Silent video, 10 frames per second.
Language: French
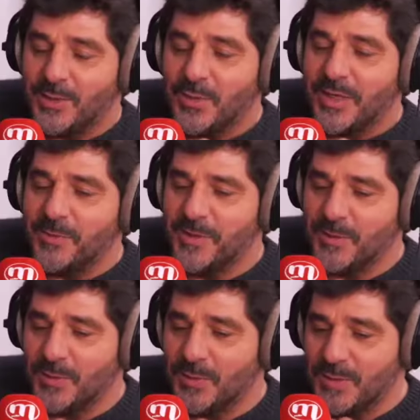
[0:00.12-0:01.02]
Claudio
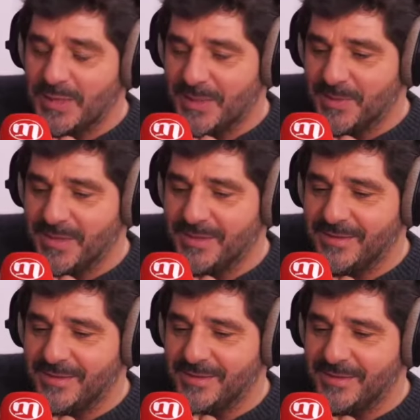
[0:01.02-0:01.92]
Capeo,
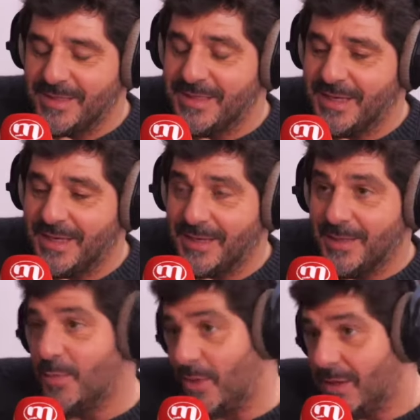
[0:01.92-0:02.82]
Slimane, euh, et
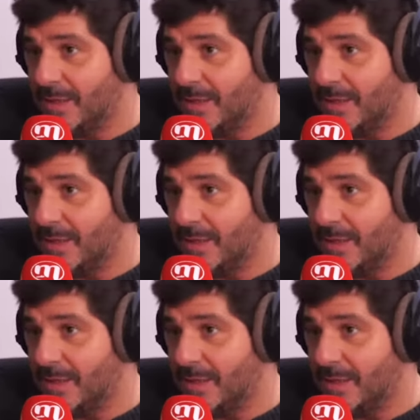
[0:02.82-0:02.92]
moi.